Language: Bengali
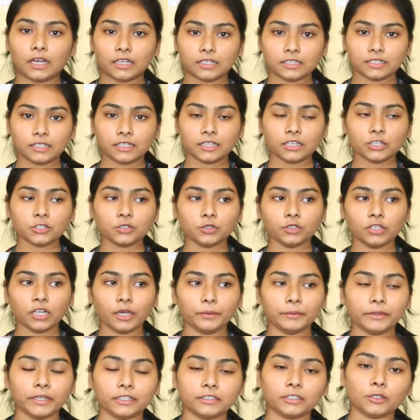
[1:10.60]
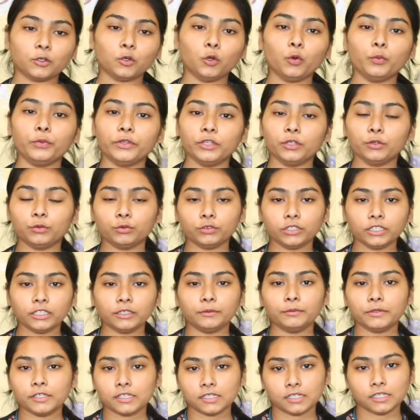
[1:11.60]
আজকে আসলে আমি একটা খুব
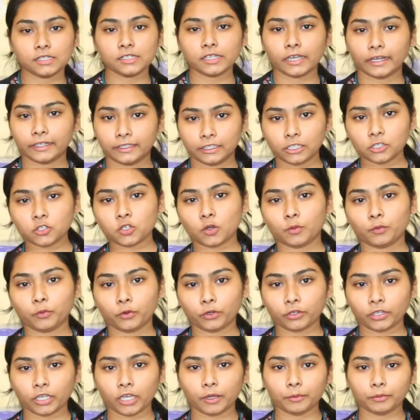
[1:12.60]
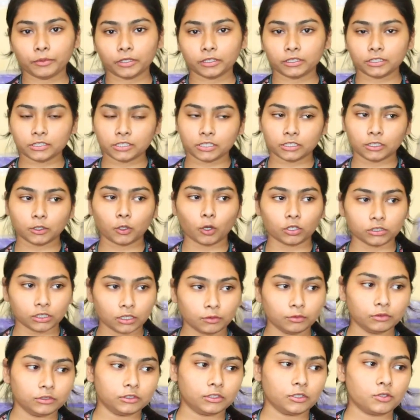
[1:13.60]
ইউনিক বিজনেস আইডিয়া সম্পর্কে আপনাদের সাথে
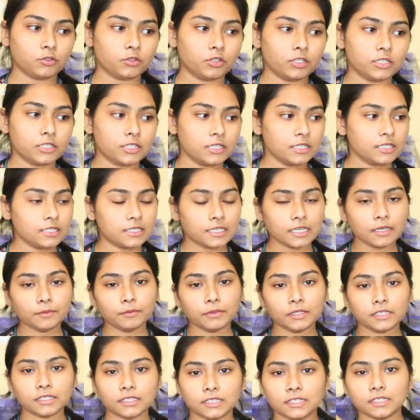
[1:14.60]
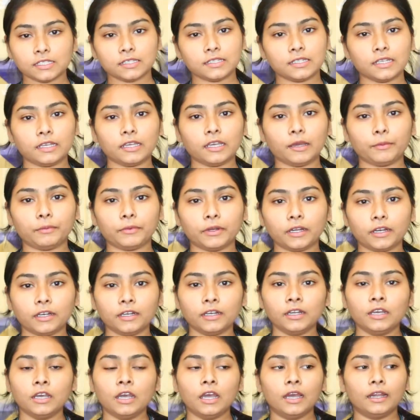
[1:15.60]
কথা বলতে চলেছি যেই বিজনেসটায় আপনার
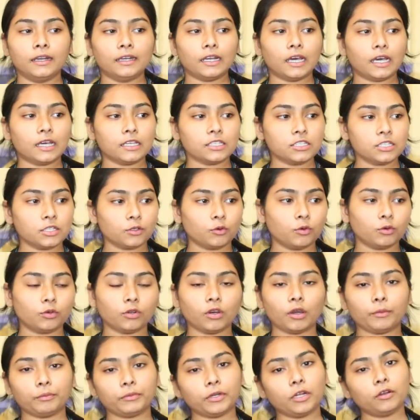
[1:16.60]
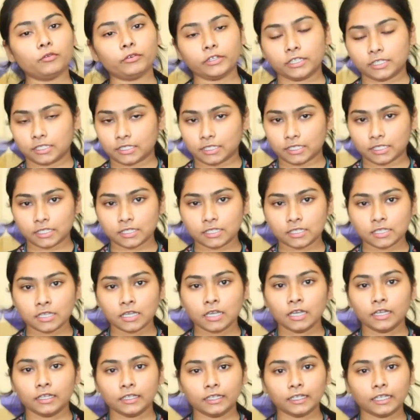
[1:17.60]
না আছে কোনো আপনার ওয়েস্টেজ
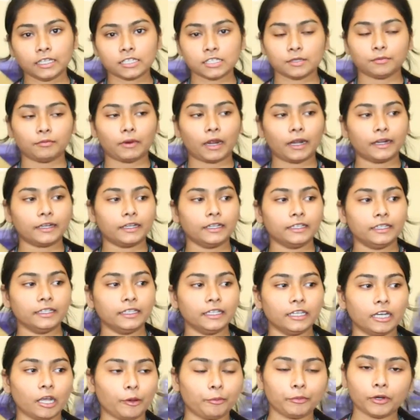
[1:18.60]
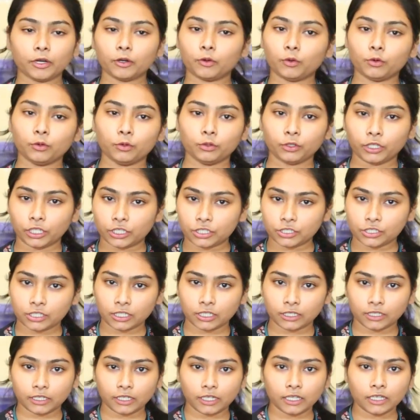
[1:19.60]
ঠিক আছে মার্কেটিংয়ের আপনার কোনো
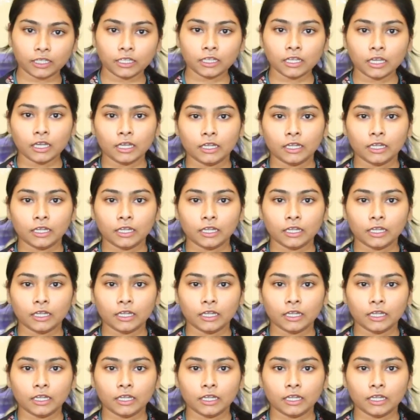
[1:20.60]
টেনশন নেই